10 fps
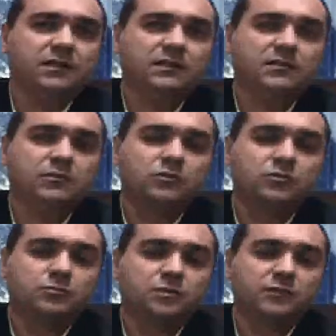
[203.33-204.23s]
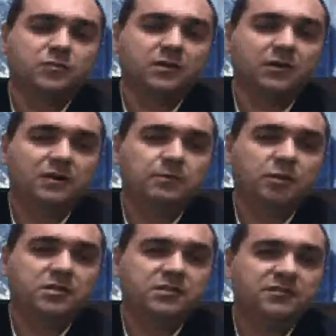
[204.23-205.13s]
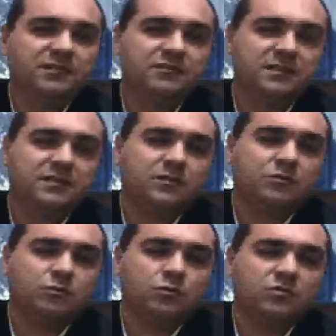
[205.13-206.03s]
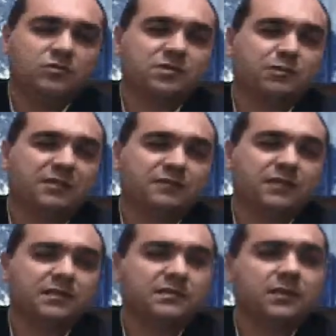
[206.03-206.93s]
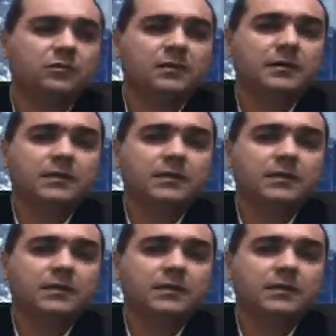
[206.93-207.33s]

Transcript: Quer dizer, hoje um profissional ele pode fazer um curso de qualificação